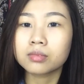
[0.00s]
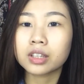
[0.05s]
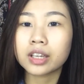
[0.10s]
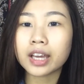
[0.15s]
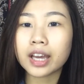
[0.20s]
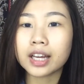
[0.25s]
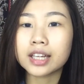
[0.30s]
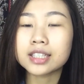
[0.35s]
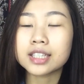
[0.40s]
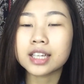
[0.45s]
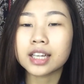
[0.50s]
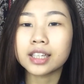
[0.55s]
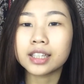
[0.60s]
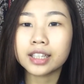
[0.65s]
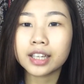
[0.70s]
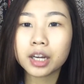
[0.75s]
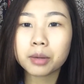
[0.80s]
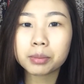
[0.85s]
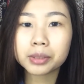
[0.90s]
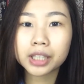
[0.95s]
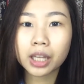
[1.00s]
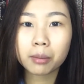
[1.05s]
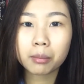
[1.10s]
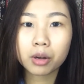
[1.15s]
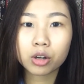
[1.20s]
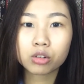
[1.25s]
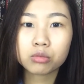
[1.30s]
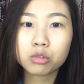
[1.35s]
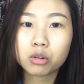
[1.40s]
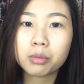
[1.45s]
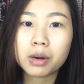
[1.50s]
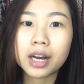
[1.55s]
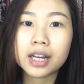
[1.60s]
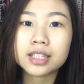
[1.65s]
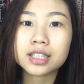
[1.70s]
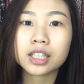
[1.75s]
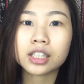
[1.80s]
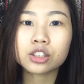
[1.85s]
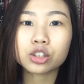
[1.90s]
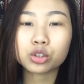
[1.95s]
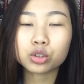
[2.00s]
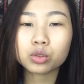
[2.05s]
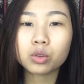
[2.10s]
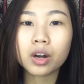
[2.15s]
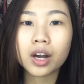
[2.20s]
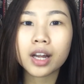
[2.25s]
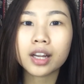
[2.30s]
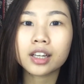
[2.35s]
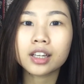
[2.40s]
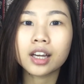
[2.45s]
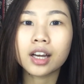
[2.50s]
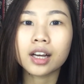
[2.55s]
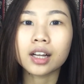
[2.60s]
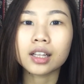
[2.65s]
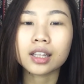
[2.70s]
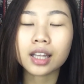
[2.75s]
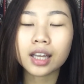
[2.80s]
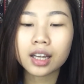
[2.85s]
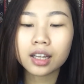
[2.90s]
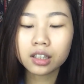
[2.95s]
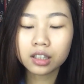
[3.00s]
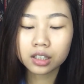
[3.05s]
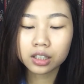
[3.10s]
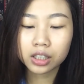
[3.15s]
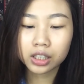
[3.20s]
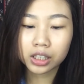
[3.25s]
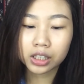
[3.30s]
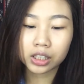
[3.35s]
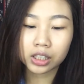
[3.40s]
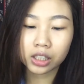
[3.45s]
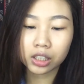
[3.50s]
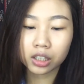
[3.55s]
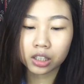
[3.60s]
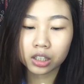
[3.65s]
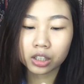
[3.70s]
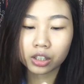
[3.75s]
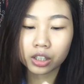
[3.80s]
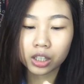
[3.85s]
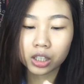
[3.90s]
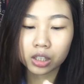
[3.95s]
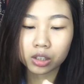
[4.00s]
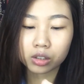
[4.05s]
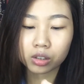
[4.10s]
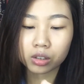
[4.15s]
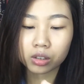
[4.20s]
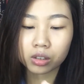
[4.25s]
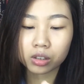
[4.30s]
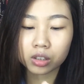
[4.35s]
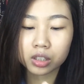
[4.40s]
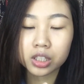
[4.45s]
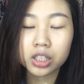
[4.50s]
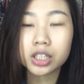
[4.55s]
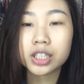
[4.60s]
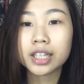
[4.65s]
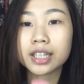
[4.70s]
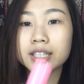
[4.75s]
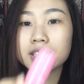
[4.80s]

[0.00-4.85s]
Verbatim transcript: ya jadi yang pertama aku mau bahas itu adalah ini uh, cheek